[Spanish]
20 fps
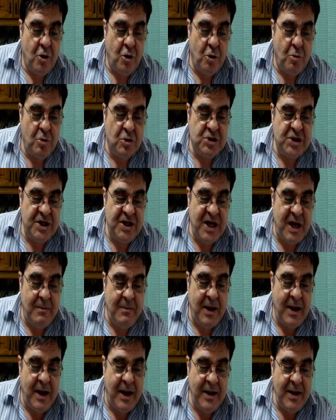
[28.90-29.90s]
¿cómo se
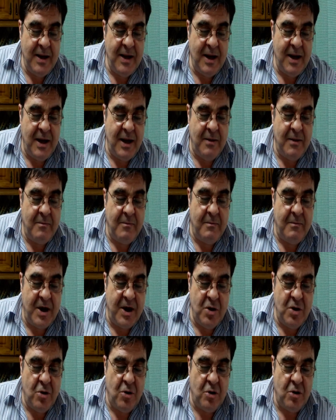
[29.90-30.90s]
llama la hija
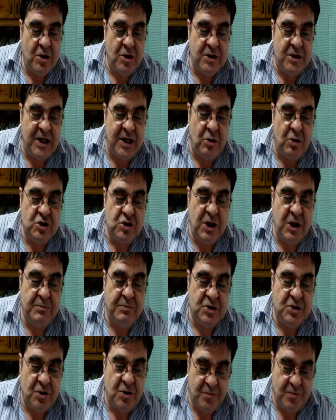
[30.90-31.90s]
mayor de los
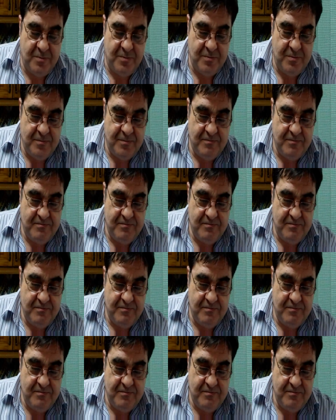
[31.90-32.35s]
Simpson?